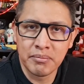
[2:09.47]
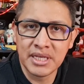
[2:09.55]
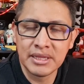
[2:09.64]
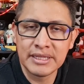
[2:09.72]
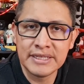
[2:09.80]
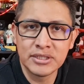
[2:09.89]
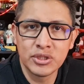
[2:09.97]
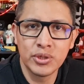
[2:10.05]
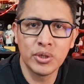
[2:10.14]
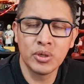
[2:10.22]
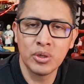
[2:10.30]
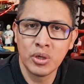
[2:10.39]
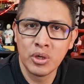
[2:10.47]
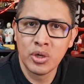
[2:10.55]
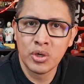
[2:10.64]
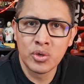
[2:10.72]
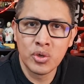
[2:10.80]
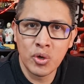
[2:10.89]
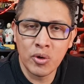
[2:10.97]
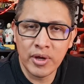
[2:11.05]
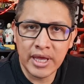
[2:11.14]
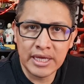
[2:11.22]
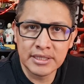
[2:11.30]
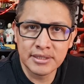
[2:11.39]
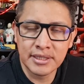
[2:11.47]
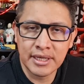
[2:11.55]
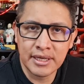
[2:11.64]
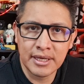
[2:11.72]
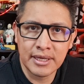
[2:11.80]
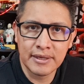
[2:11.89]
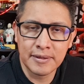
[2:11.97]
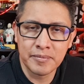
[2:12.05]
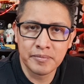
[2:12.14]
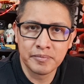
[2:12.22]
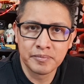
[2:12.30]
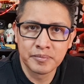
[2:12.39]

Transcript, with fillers: Mi intención no es eh,